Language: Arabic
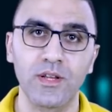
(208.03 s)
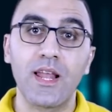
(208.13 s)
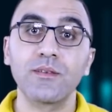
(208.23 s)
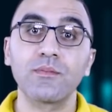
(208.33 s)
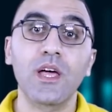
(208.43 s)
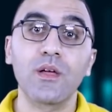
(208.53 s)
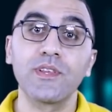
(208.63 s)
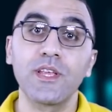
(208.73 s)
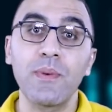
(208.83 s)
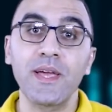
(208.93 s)
لازم
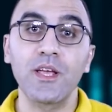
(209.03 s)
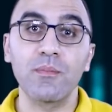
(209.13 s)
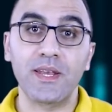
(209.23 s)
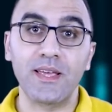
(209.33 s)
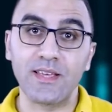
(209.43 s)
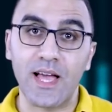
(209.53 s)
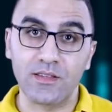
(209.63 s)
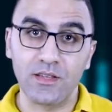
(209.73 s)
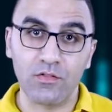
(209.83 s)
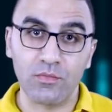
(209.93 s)
تعرف ان البنك المركزي
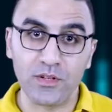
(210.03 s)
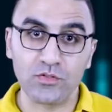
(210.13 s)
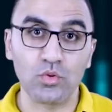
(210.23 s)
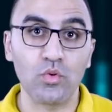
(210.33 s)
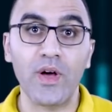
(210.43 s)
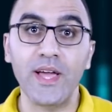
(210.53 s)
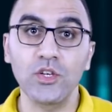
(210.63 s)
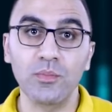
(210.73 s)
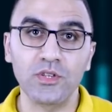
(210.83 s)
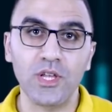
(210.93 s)
عندنا في مصر وفي
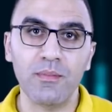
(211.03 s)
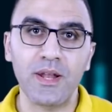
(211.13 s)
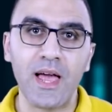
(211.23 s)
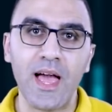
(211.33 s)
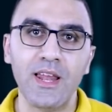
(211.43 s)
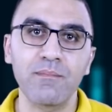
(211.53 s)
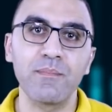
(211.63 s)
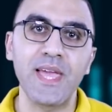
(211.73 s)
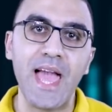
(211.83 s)
اي منطقه بالعالم